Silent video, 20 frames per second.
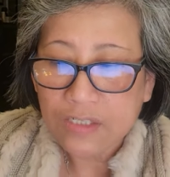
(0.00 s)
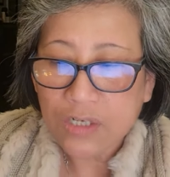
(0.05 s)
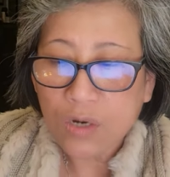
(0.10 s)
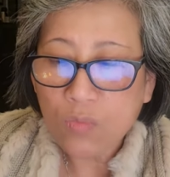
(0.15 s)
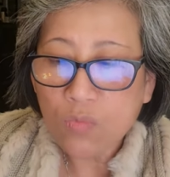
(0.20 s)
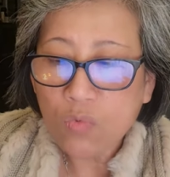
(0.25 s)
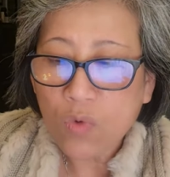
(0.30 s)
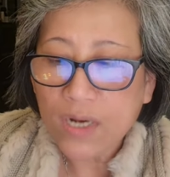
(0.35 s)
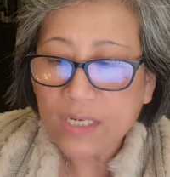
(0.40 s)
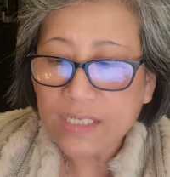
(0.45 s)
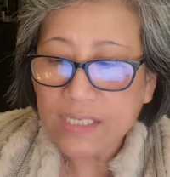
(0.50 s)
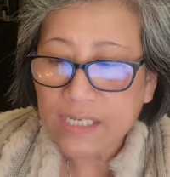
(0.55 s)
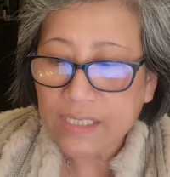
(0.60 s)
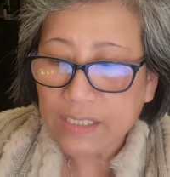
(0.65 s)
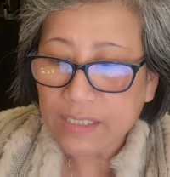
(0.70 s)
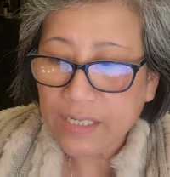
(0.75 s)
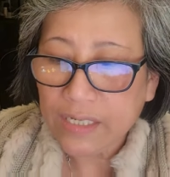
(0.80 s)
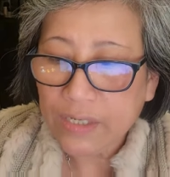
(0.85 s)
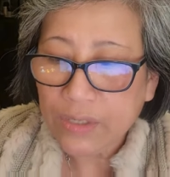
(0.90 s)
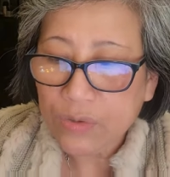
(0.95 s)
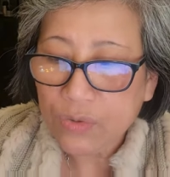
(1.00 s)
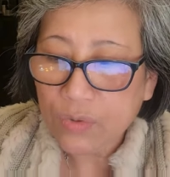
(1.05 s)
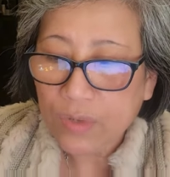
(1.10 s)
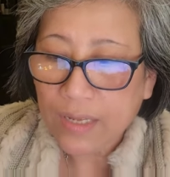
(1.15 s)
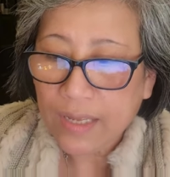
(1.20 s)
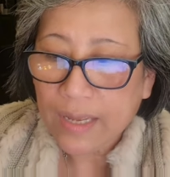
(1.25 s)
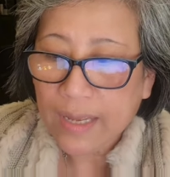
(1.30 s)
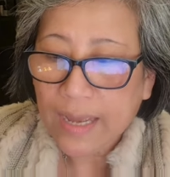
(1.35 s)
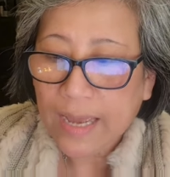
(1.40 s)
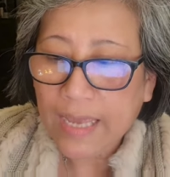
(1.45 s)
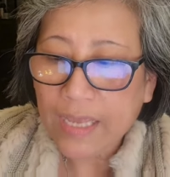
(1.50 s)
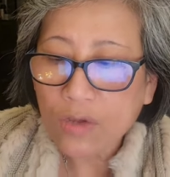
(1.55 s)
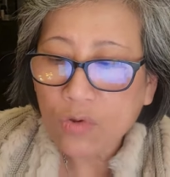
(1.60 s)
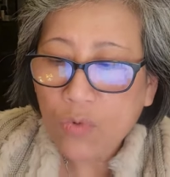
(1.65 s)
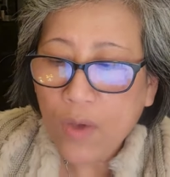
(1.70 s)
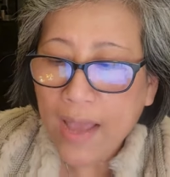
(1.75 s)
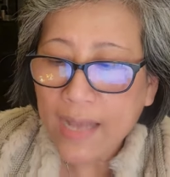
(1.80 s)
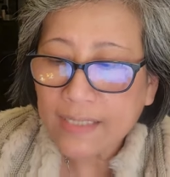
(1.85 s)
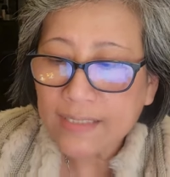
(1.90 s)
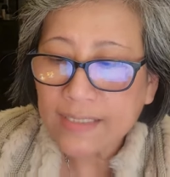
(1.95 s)
trong quá trình yêu hãy
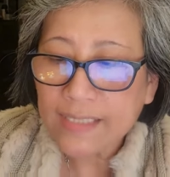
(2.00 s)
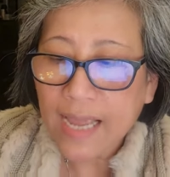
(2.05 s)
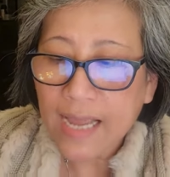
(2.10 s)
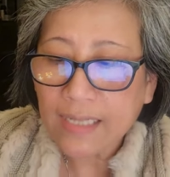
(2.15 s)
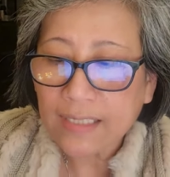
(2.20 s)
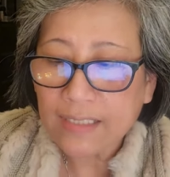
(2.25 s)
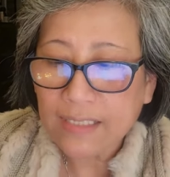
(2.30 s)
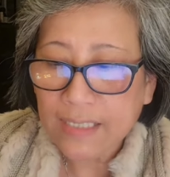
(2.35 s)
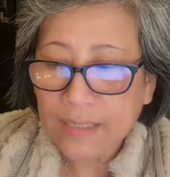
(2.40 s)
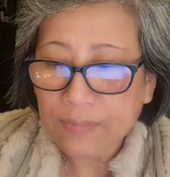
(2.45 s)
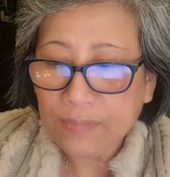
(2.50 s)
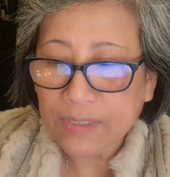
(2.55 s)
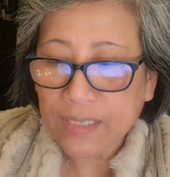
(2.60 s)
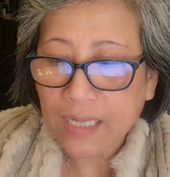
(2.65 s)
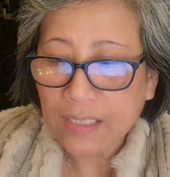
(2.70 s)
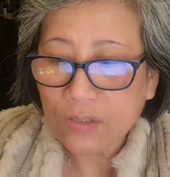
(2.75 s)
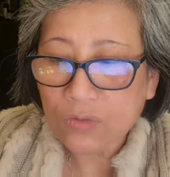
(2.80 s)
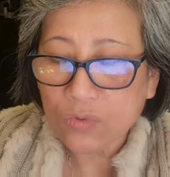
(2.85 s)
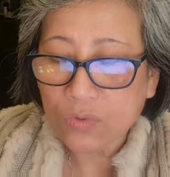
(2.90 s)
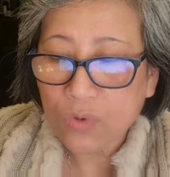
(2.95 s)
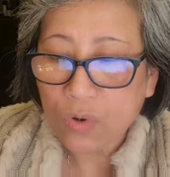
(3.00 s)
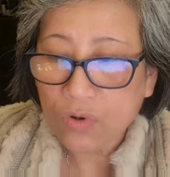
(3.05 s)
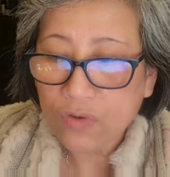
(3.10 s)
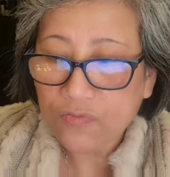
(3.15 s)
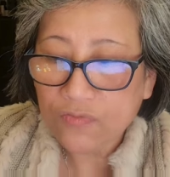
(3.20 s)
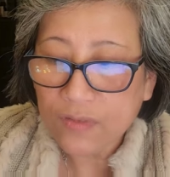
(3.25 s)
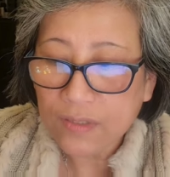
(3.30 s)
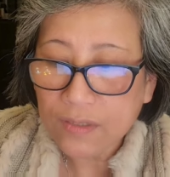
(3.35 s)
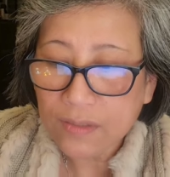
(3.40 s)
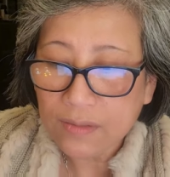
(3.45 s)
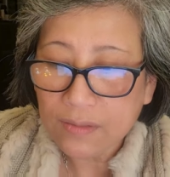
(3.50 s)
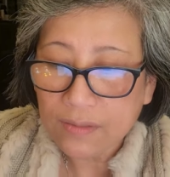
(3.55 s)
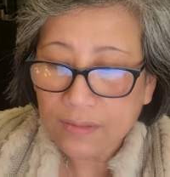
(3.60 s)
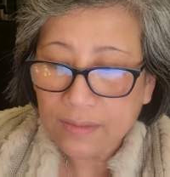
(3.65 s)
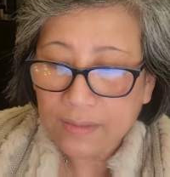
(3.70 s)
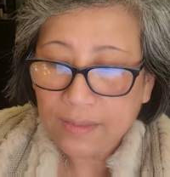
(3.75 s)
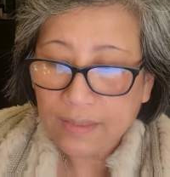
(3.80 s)
quan sát tìm cách của đối phương